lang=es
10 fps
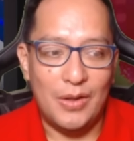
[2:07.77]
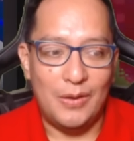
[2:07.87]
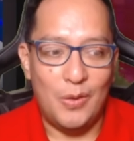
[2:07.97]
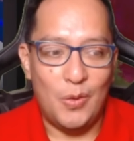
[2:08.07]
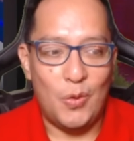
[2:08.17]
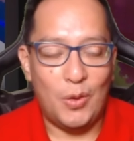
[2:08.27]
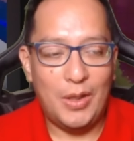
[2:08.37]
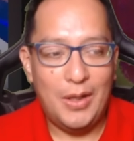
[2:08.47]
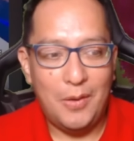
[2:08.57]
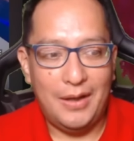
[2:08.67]
Lo
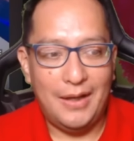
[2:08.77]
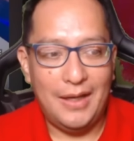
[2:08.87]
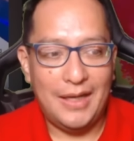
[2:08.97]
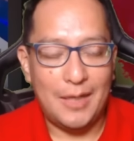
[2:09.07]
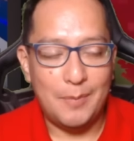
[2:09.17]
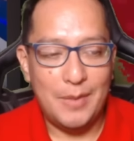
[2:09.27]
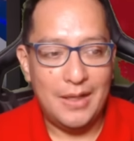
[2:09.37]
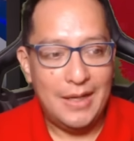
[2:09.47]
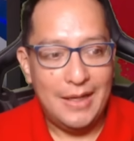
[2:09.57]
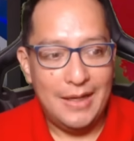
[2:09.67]
corrijo, Aguilar
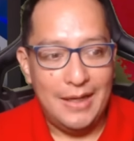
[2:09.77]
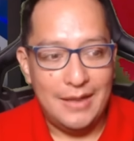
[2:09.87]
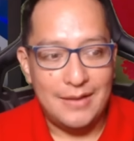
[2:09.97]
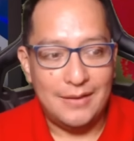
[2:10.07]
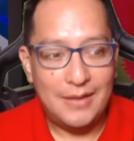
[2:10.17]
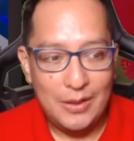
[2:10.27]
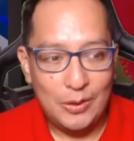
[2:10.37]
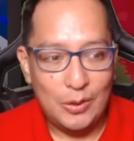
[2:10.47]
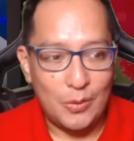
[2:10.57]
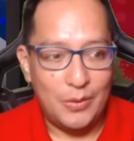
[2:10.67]
Carmín. El
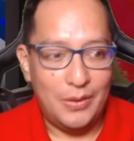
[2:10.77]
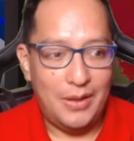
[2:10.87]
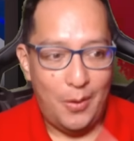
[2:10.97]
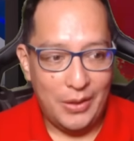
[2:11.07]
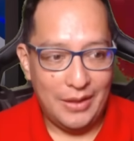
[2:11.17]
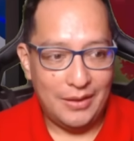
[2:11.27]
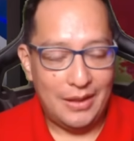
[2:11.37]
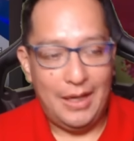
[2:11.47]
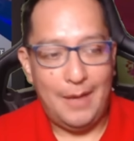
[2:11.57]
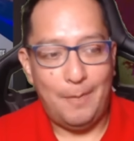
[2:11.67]
centro ahorita
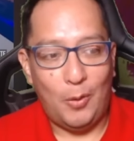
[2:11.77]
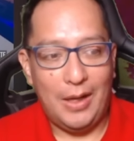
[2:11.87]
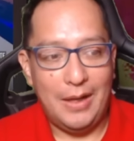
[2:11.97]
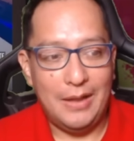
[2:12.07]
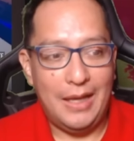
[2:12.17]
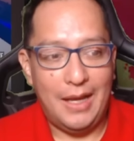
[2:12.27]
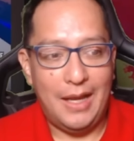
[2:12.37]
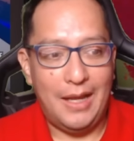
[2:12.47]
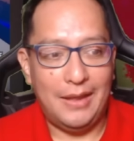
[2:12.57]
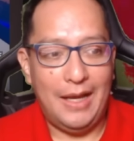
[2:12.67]
de la,
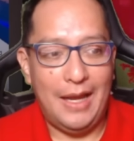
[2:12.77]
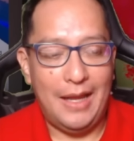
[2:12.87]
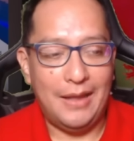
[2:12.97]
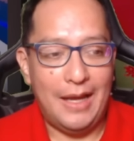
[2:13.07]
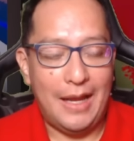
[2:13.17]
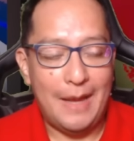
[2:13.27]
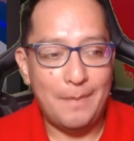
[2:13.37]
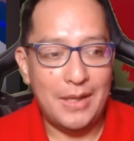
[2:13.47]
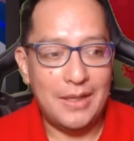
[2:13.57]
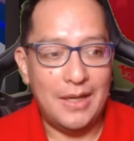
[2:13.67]
de de la, de la
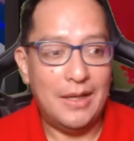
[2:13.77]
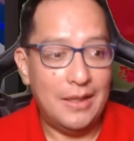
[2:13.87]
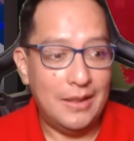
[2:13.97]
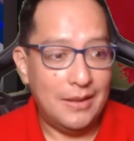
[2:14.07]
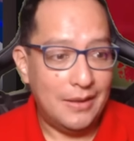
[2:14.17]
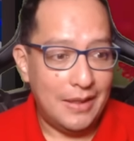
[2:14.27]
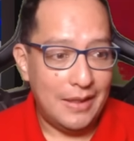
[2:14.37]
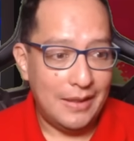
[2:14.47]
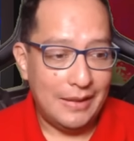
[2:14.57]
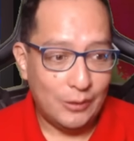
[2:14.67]
campaña
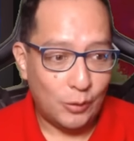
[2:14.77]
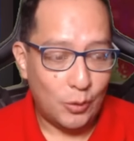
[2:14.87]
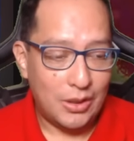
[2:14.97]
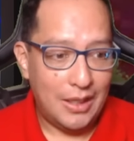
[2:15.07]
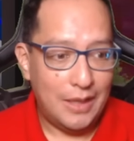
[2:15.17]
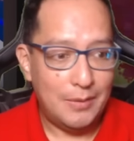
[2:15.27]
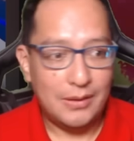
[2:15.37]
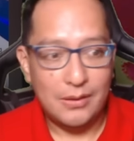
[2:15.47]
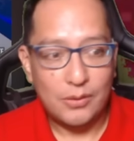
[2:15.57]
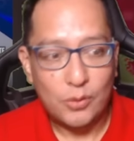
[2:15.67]
eh, de Xochitl
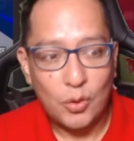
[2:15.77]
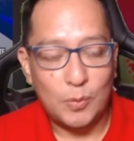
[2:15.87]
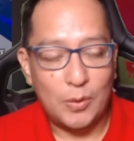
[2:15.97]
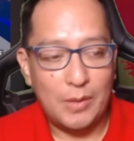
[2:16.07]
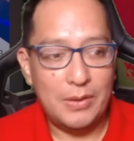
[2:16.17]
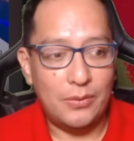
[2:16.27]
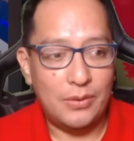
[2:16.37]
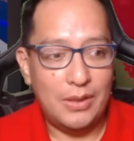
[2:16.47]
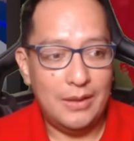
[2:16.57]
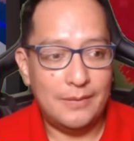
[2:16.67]
Gálvez son los programas
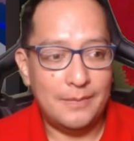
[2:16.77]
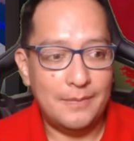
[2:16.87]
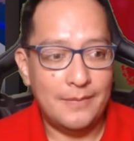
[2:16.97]
sociales.